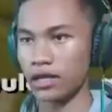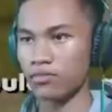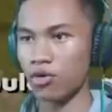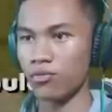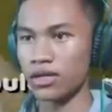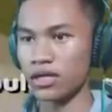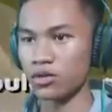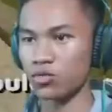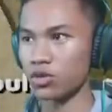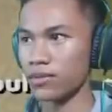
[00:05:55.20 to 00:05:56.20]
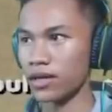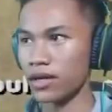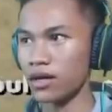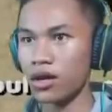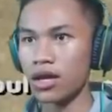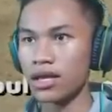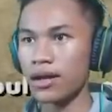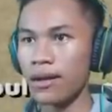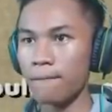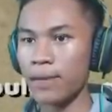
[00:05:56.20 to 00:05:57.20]
ini mobil Greenwood namanya.
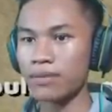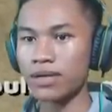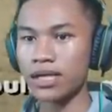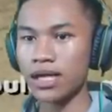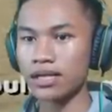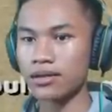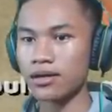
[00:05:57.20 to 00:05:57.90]
Ah, empat menit.